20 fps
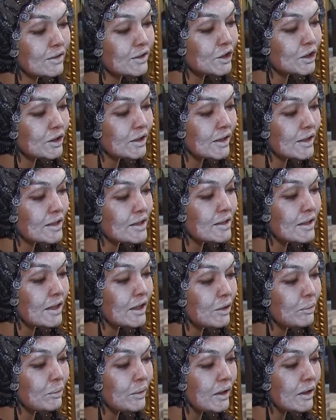Наши
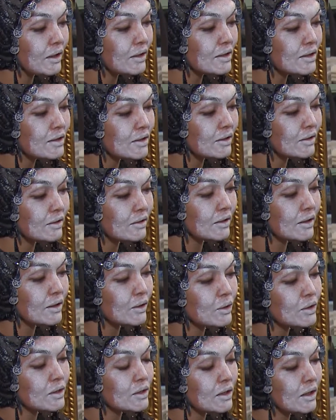красноармейцы, то
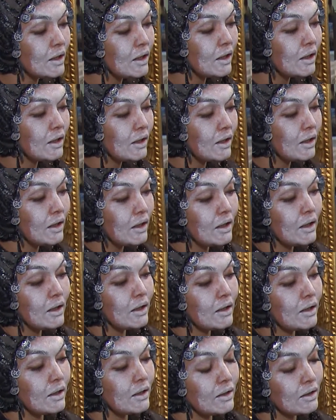есть
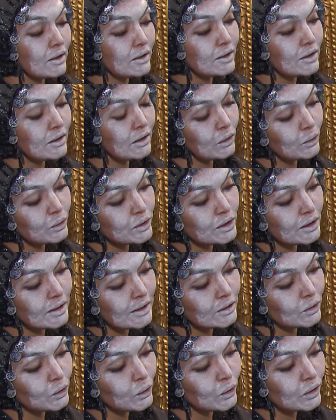э, люди,
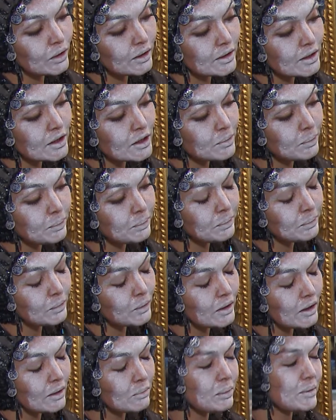которые ну,
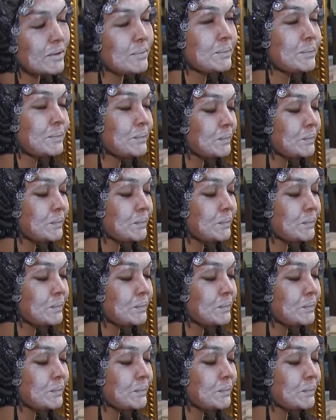как бы